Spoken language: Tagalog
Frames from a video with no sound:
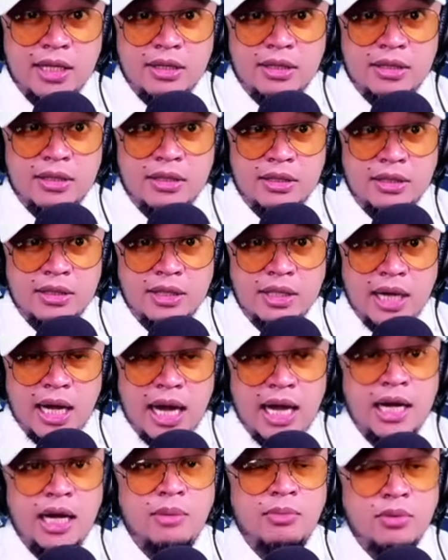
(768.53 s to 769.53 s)
Oh,
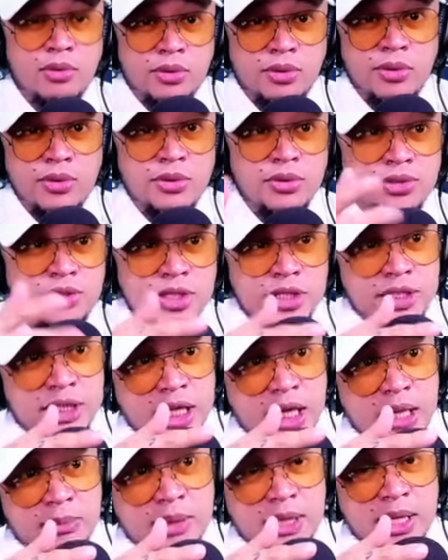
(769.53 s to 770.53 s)
alam ko ho yung
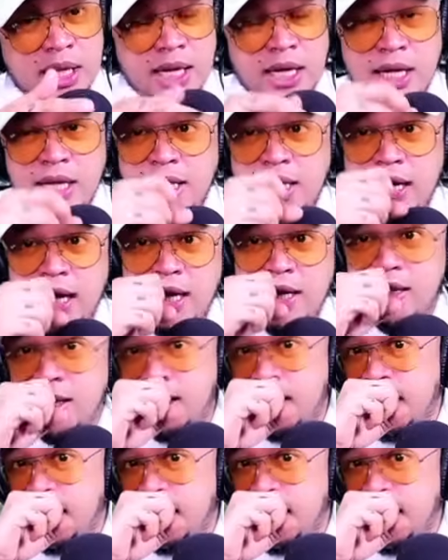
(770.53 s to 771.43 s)
sistema ng ganyan.